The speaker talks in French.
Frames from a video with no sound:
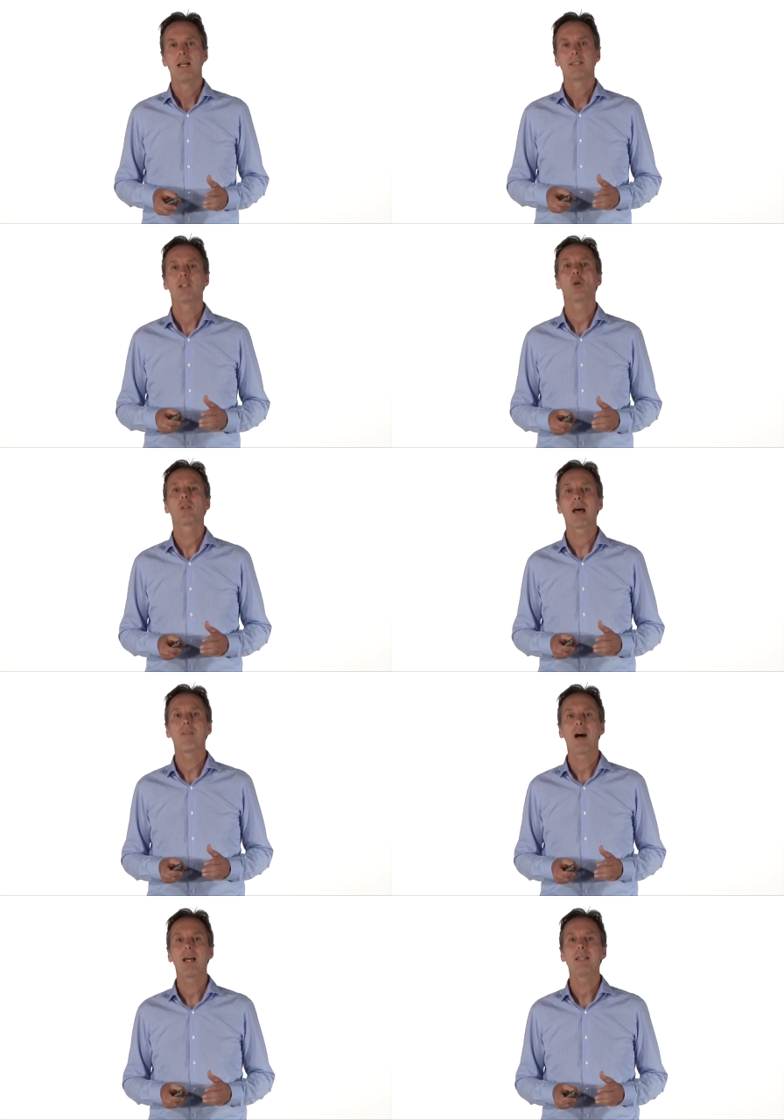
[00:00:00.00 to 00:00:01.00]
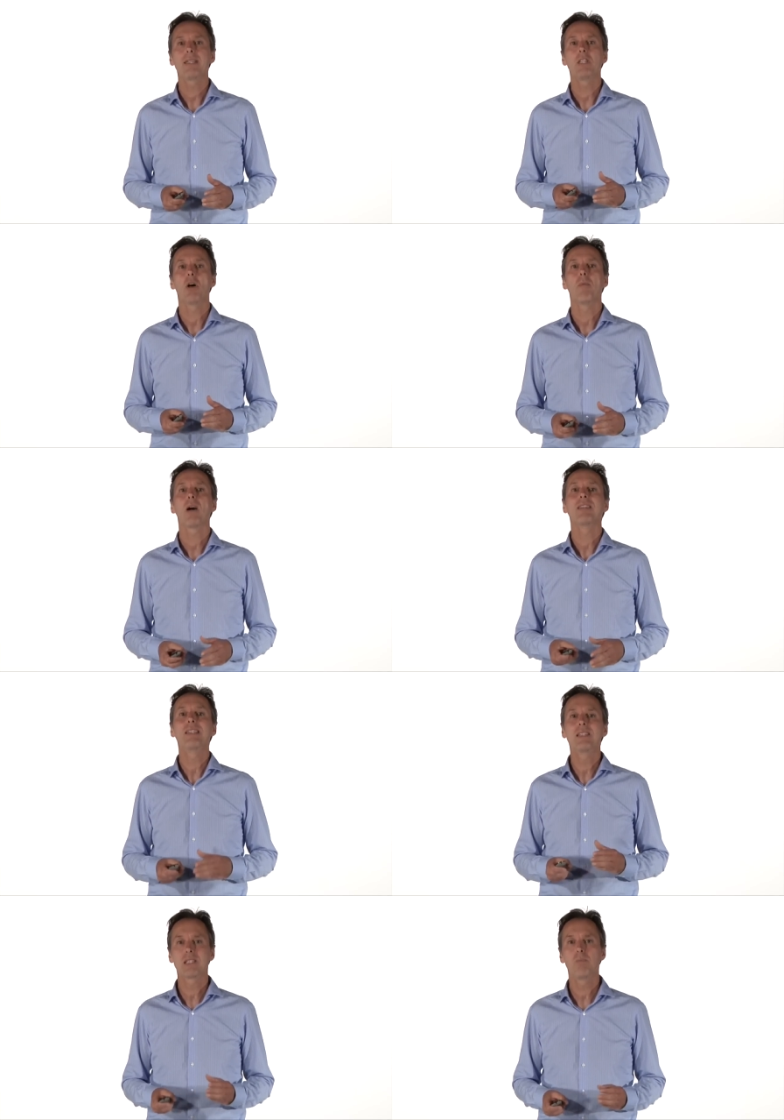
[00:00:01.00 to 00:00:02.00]
C'est un travail qui demande
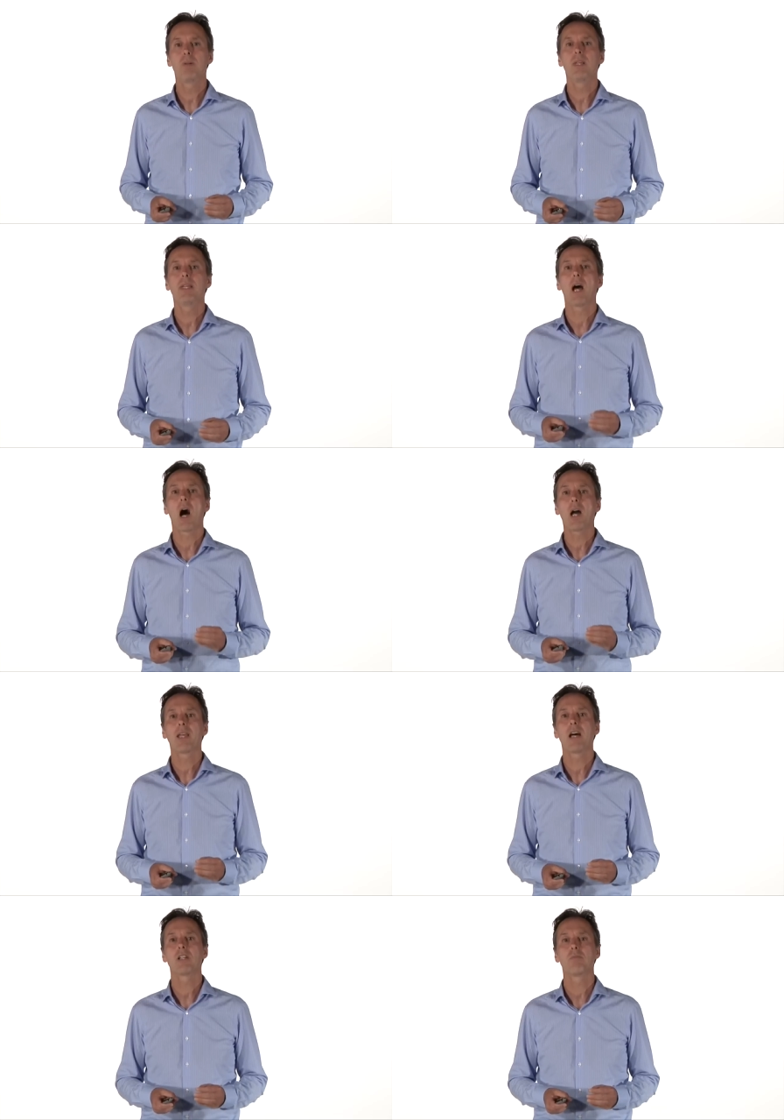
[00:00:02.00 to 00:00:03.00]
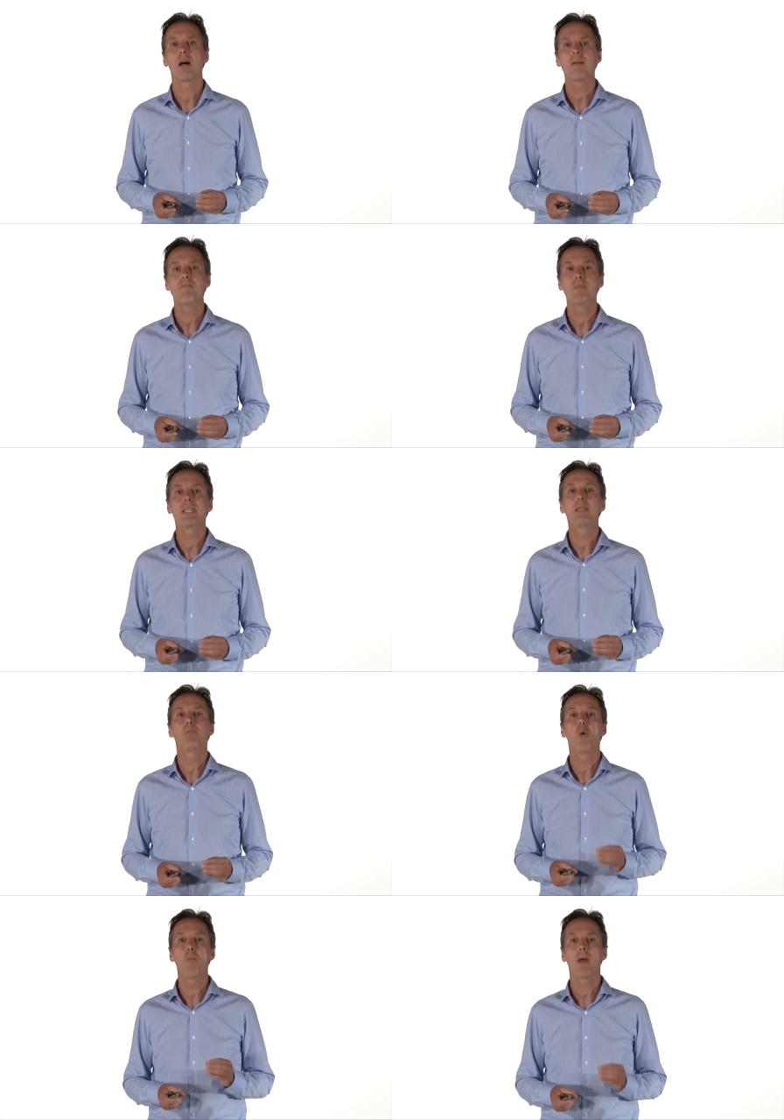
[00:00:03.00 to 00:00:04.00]
discipline et engagement, mais qui
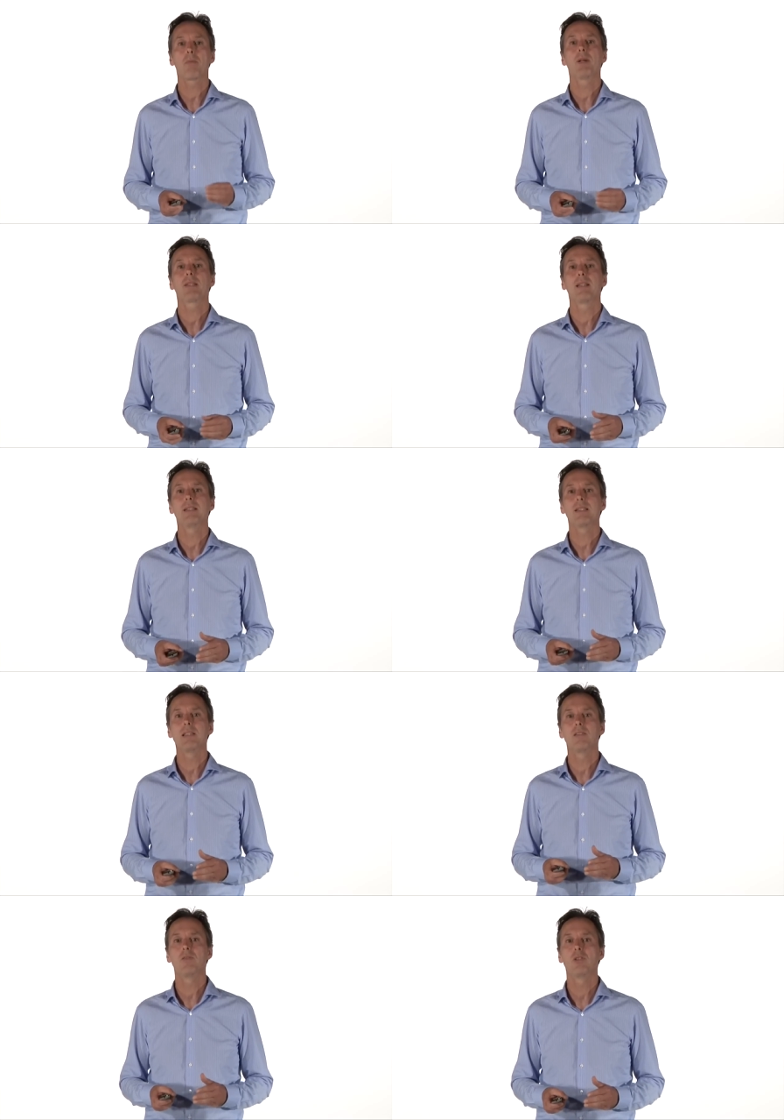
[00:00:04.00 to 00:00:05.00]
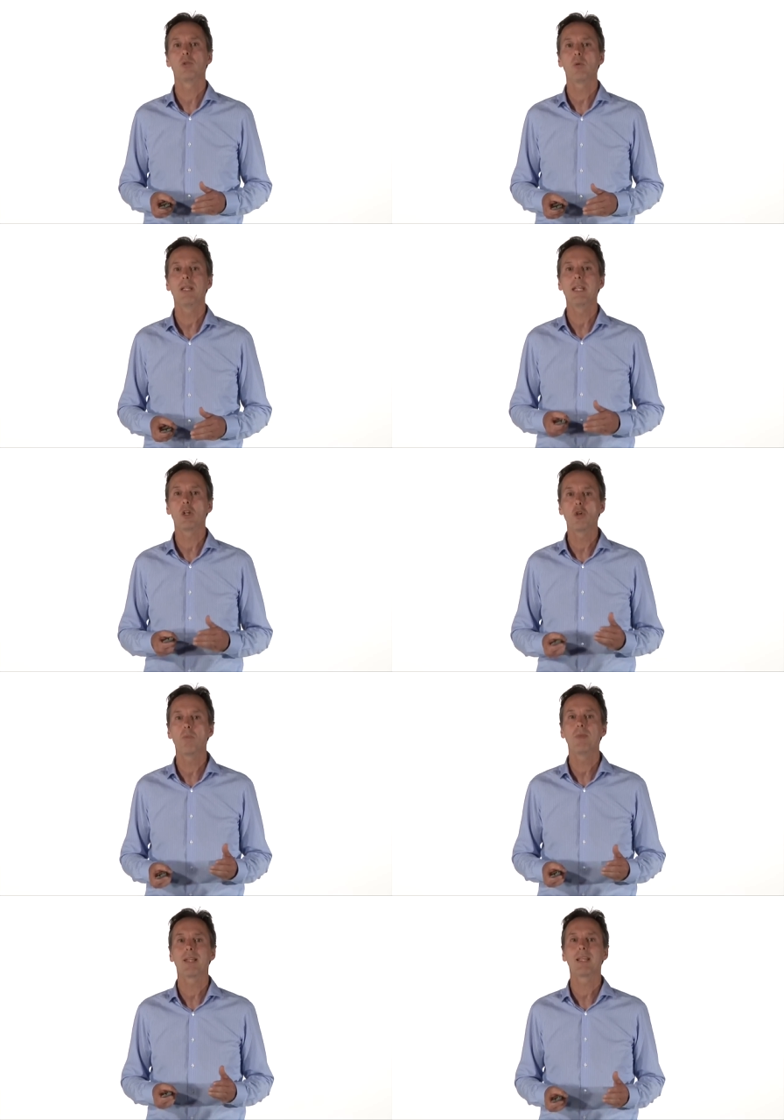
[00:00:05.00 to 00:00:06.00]
peut permettre à des individus et des
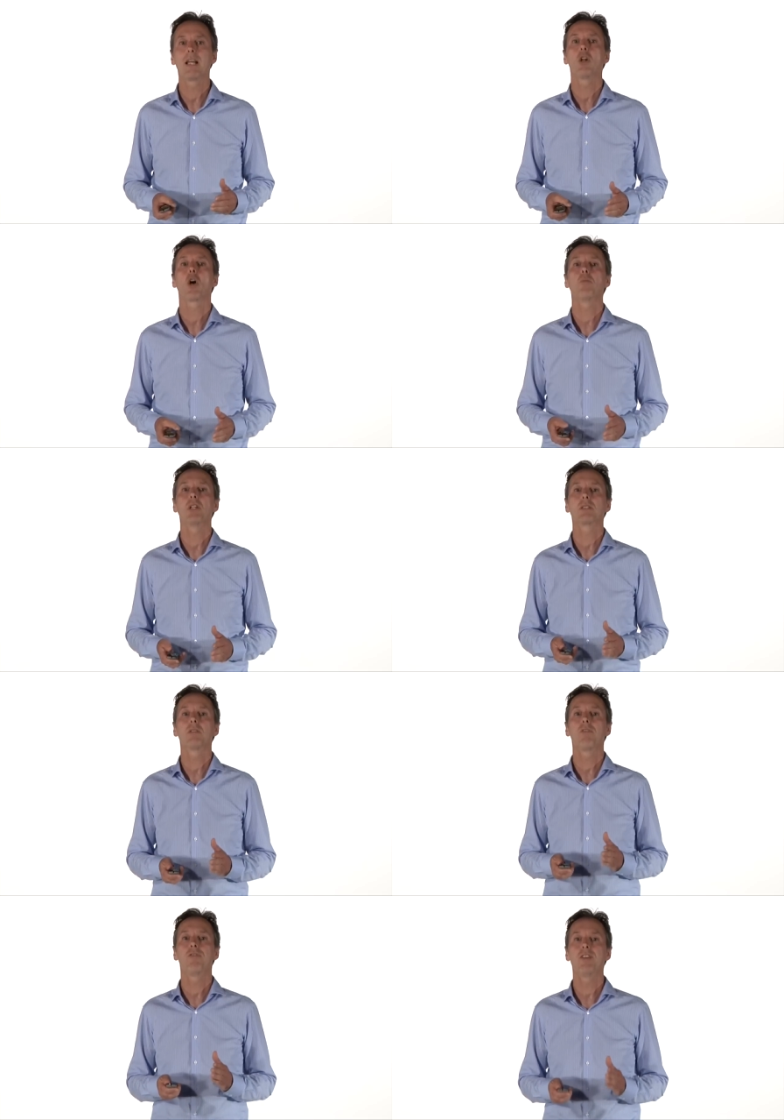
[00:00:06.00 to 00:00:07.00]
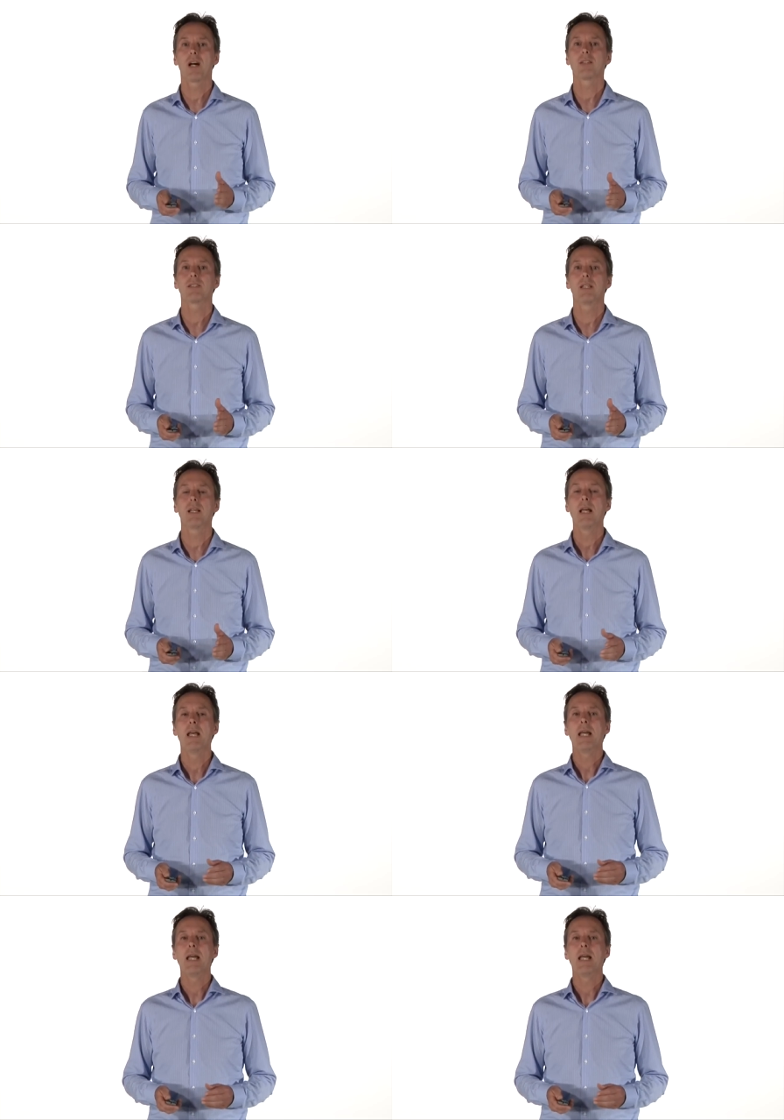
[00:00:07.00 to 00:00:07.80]
couples d'atteindre leurs objectifs financiers